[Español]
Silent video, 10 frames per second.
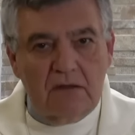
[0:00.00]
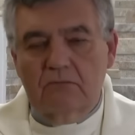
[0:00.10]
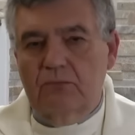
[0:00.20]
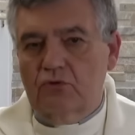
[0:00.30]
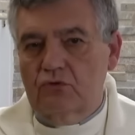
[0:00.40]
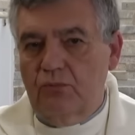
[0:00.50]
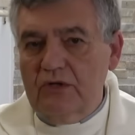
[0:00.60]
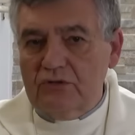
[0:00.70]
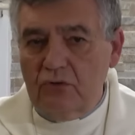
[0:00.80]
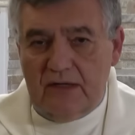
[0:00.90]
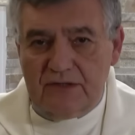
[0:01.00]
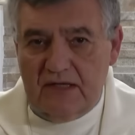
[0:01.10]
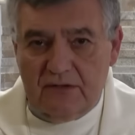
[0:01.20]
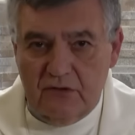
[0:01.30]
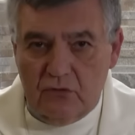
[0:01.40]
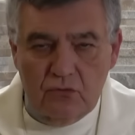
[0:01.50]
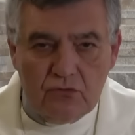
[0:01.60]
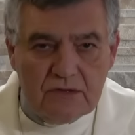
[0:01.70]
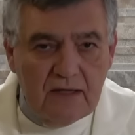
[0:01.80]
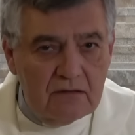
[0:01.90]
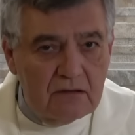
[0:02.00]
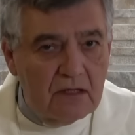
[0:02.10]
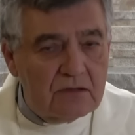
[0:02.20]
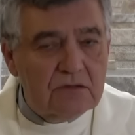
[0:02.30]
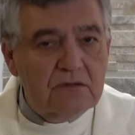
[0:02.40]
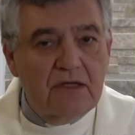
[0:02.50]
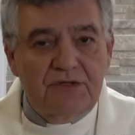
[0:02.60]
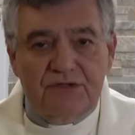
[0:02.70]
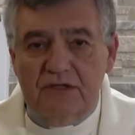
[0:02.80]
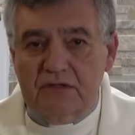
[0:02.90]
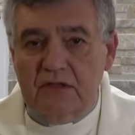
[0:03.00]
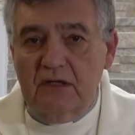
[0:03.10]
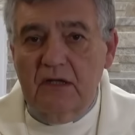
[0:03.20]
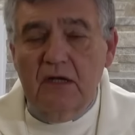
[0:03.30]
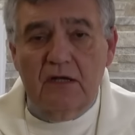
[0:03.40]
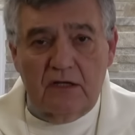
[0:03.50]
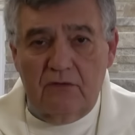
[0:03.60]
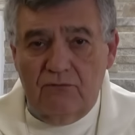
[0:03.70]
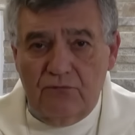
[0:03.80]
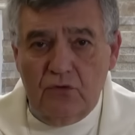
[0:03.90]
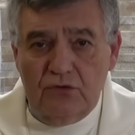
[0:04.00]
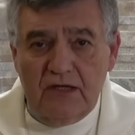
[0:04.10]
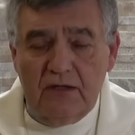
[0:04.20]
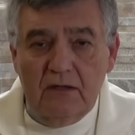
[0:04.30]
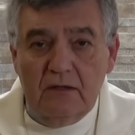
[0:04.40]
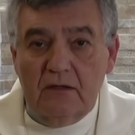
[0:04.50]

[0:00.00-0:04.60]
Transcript: por supuesto que esas circunstancias existen, influyen,